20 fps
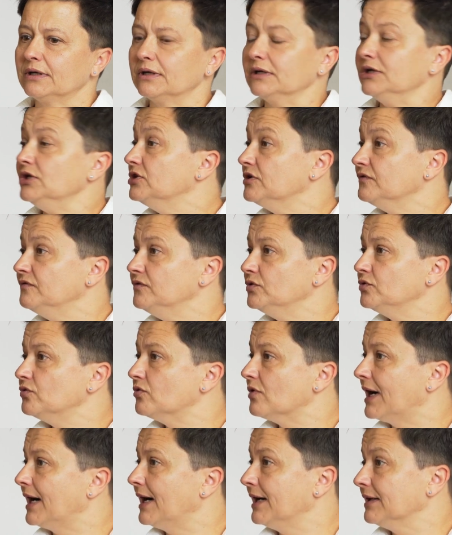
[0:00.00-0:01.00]

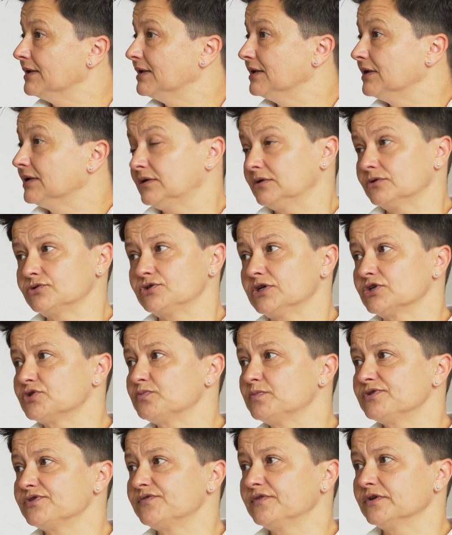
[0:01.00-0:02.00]
indywidualnych,
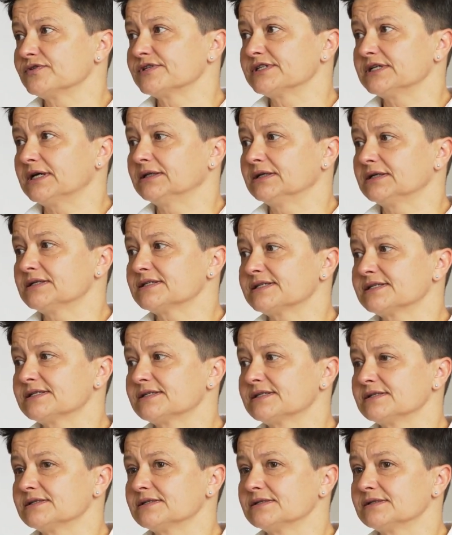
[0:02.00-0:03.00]
chociażby związanych
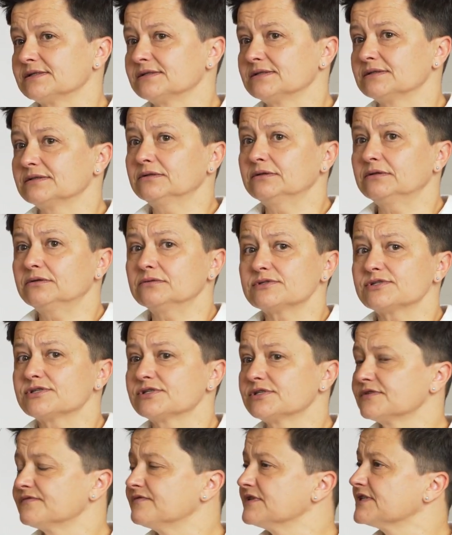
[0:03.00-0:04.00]
z, no,
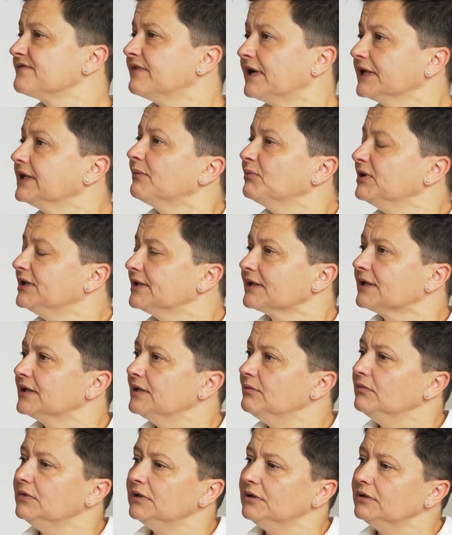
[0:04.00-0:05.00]
z wyzwaniami
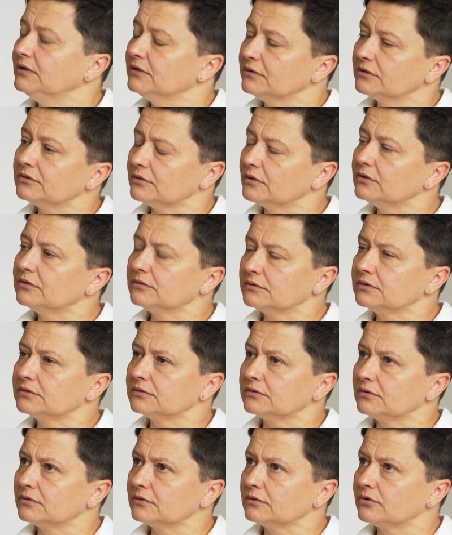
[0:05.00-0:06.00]
takimi e,
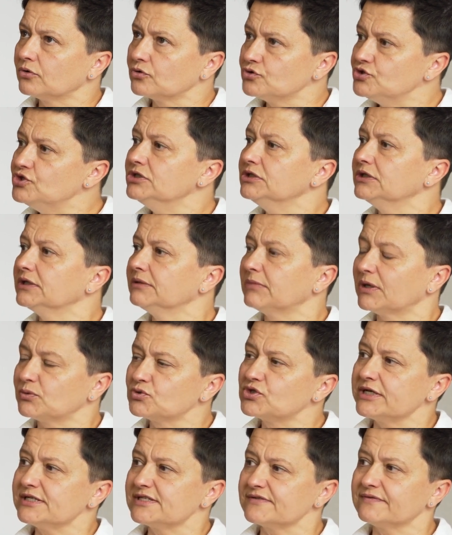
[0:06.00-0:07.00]
e, rodziny,
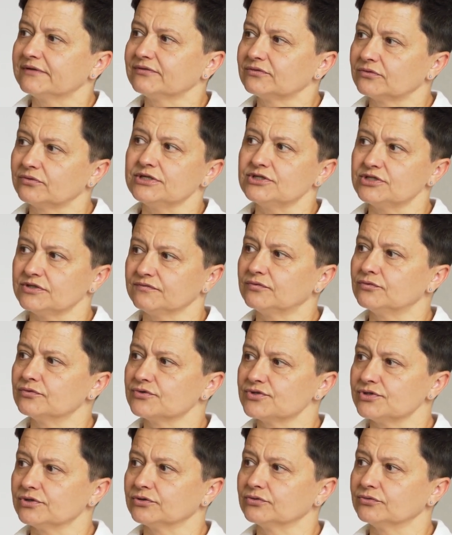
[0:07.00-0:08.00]
małżeństwa, w której się
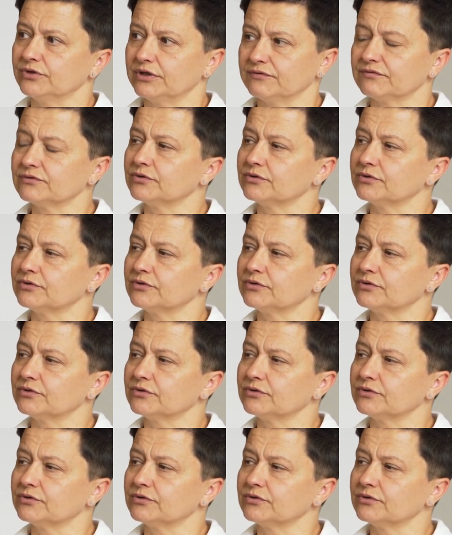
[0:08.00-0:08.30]
funkcjonuje, w